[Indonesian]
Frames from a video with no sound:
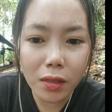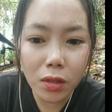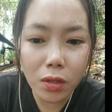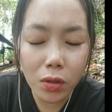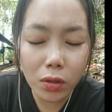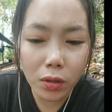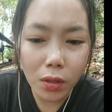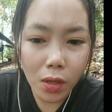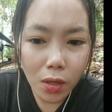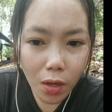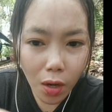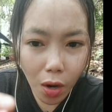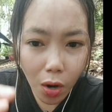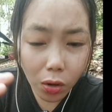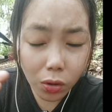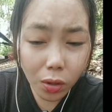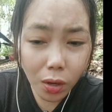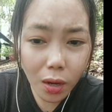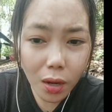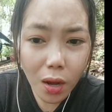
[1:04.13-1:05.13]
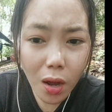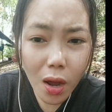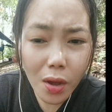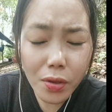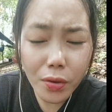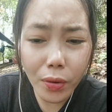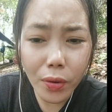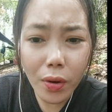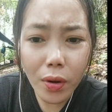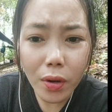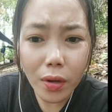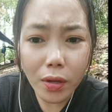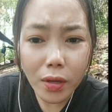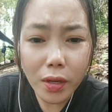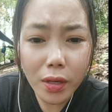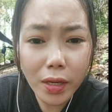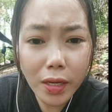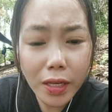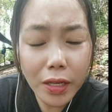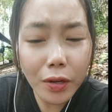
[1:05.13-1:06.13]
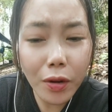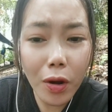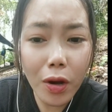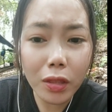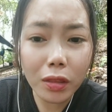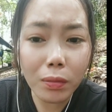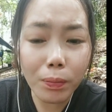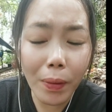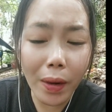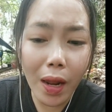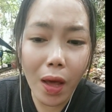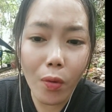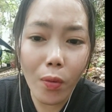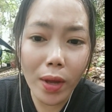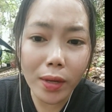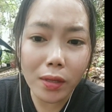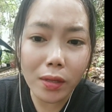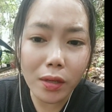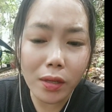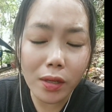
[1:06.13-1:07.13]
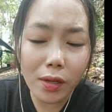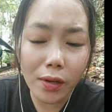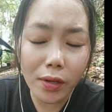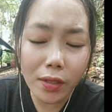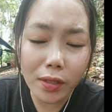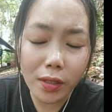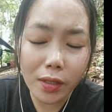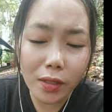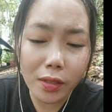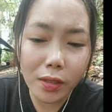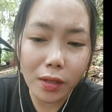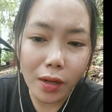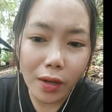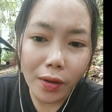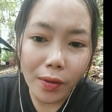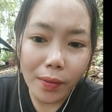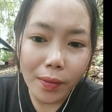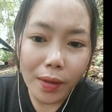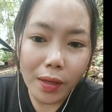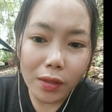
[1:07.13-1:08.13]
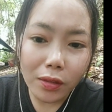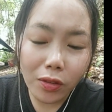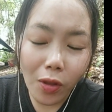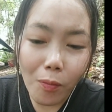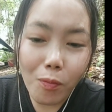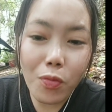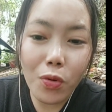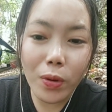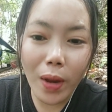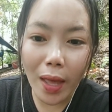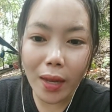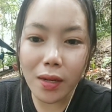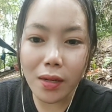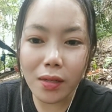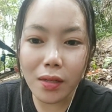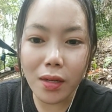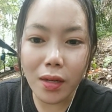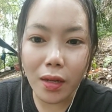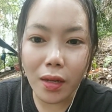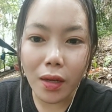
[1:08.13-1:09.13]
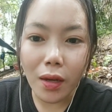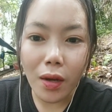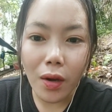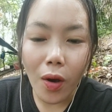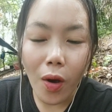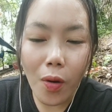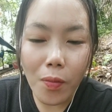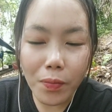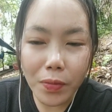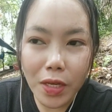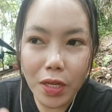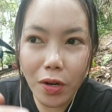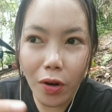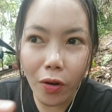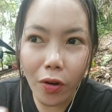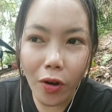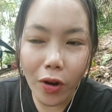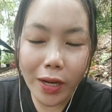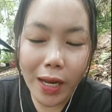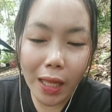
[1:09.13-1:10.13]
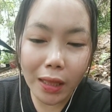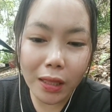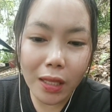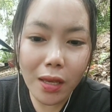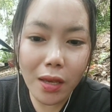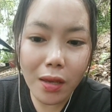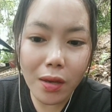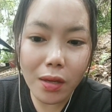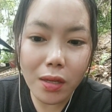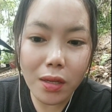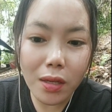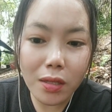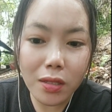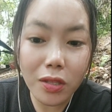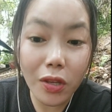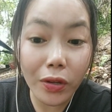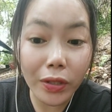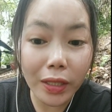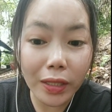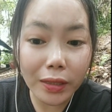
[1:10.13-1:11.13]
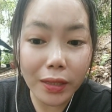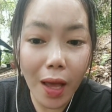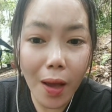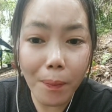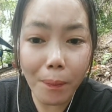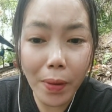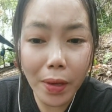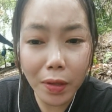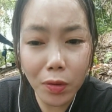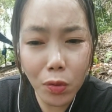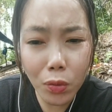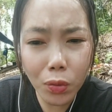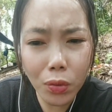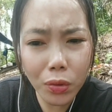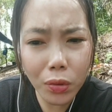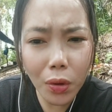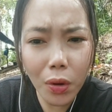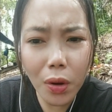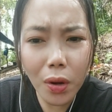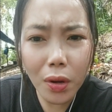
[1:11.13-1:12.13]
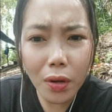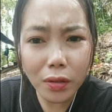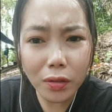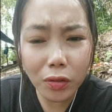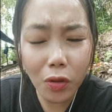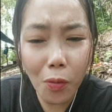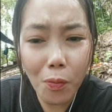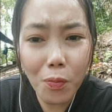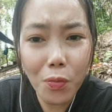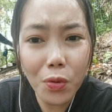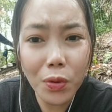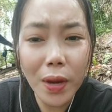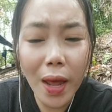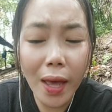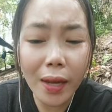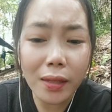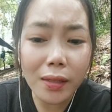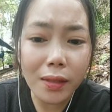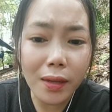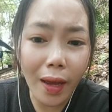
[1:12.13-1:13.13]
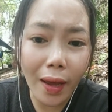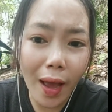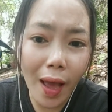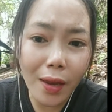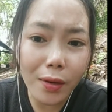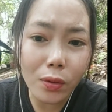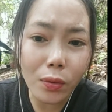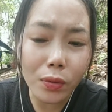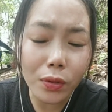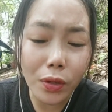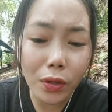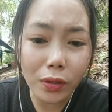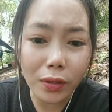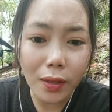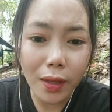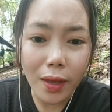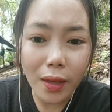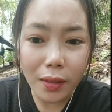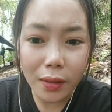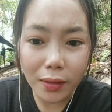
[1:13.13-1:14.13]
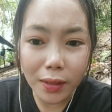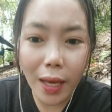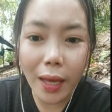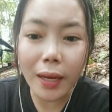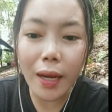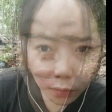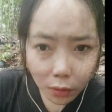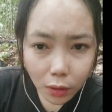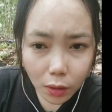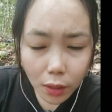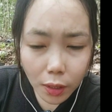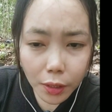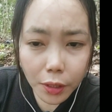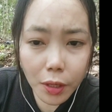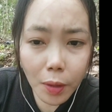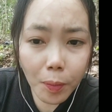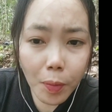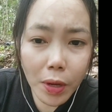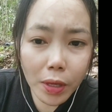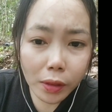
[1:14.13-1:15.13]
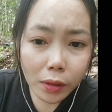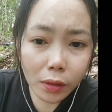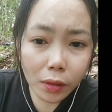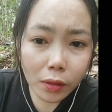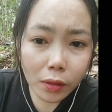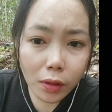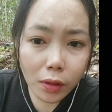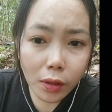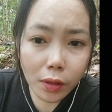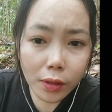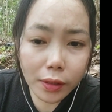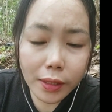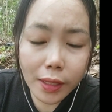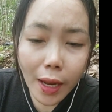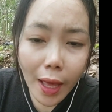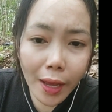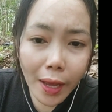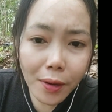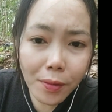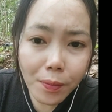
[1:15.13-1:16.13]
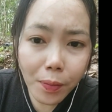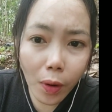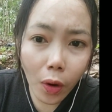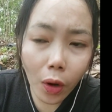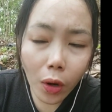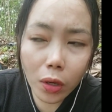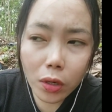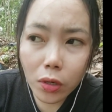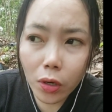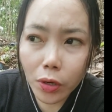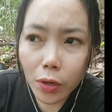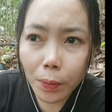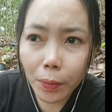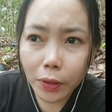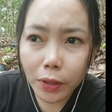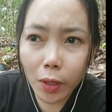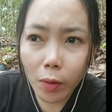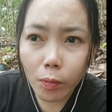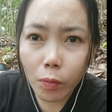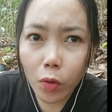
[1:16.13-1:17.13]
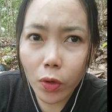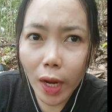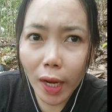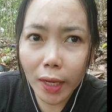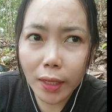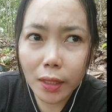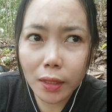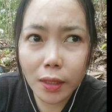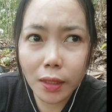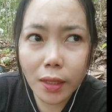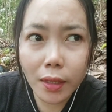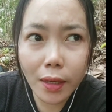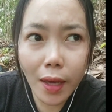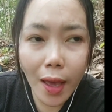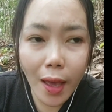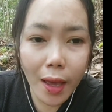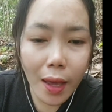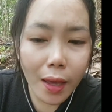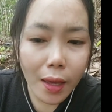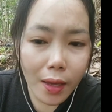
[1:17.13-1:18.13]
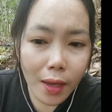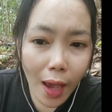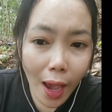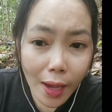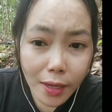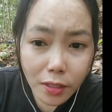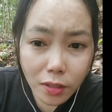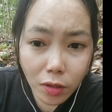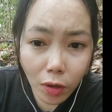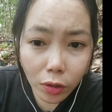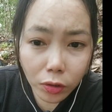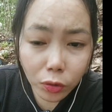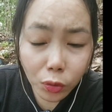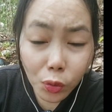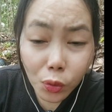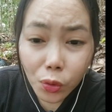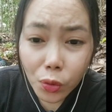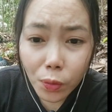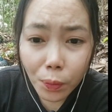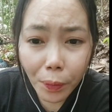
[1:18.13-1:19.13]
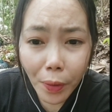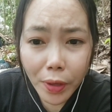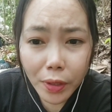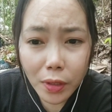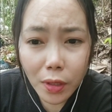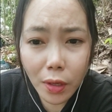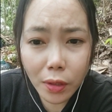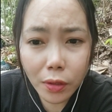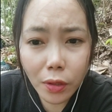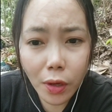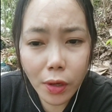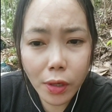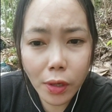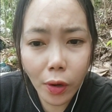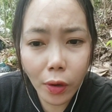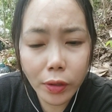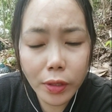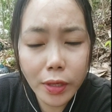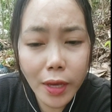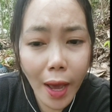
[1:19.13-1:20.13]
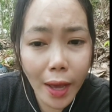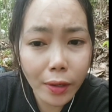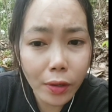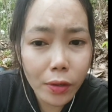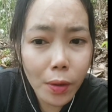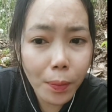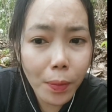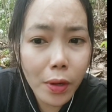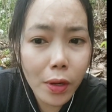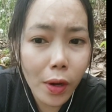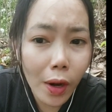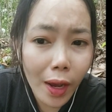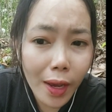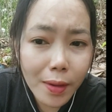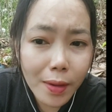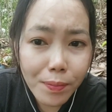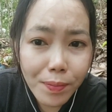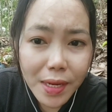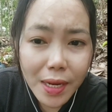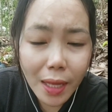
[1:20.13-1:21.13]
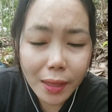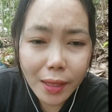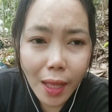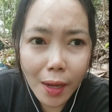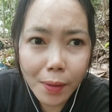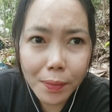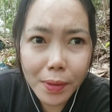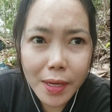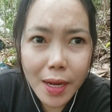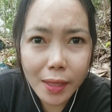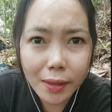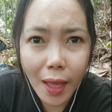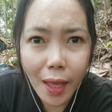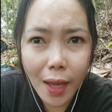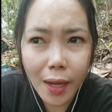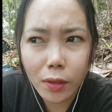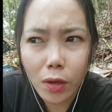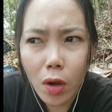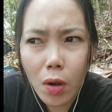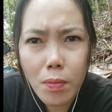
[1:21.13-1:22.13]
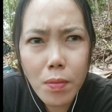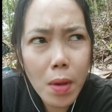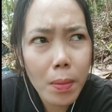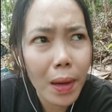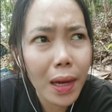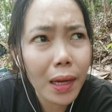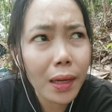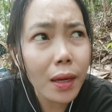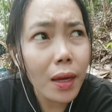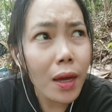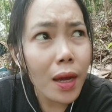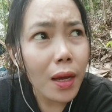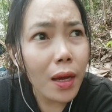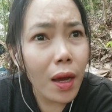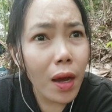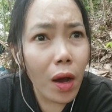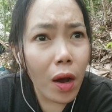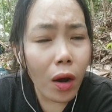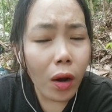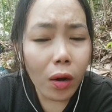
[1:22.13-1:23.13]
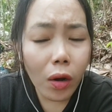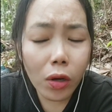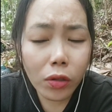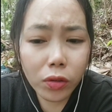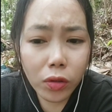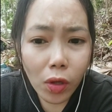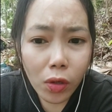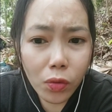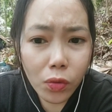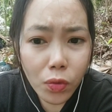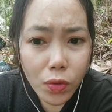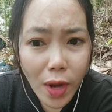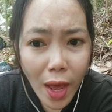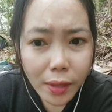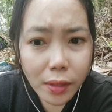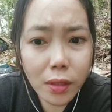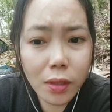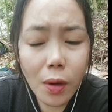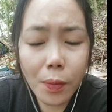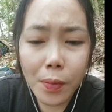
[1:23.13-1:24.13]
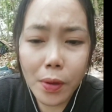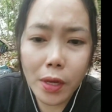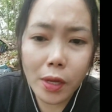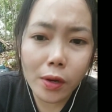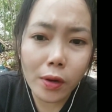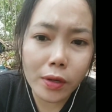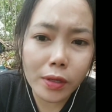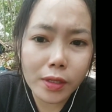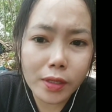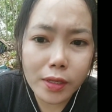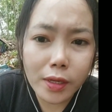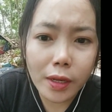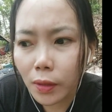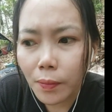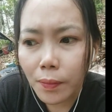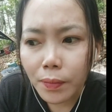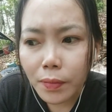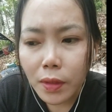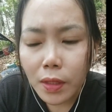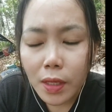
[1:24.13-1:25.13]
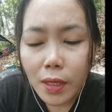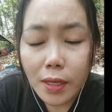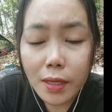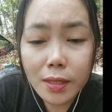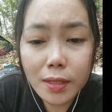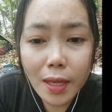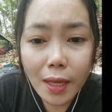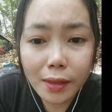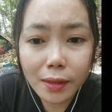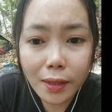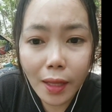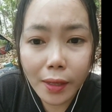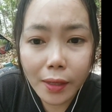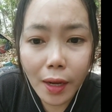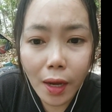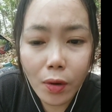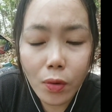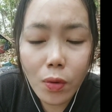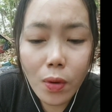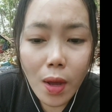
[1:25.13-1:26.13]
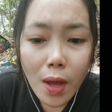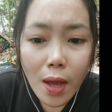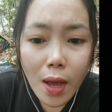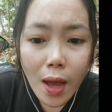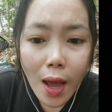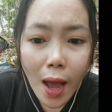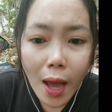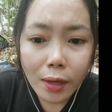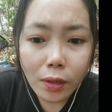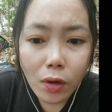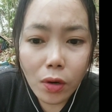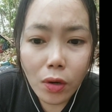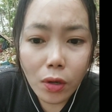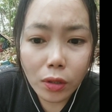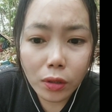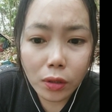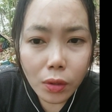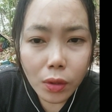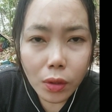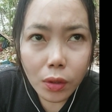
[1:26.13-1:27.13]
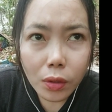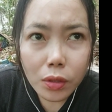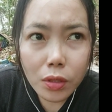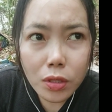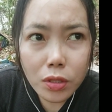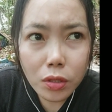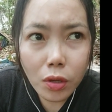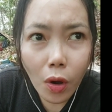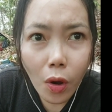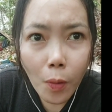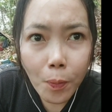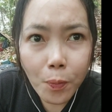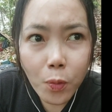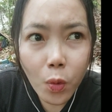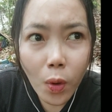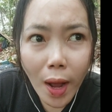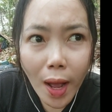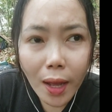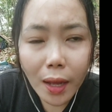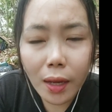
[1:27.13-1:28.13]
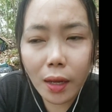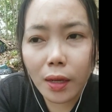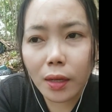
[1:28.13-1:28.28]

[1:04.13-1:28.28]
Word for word: dot agayo irinohot palawan dahilod id tembunan de om ho dati sorita pengkukuro tembunan nakanuh dot ngaran ina poit dilaid po oh hilot na patambunan itih nga ay so oh tulun pengion dahilo iharoh na po hilo nga ibinatang binatang na ho memang kotolunan ko pehilo de insan tadau harohot iso opuak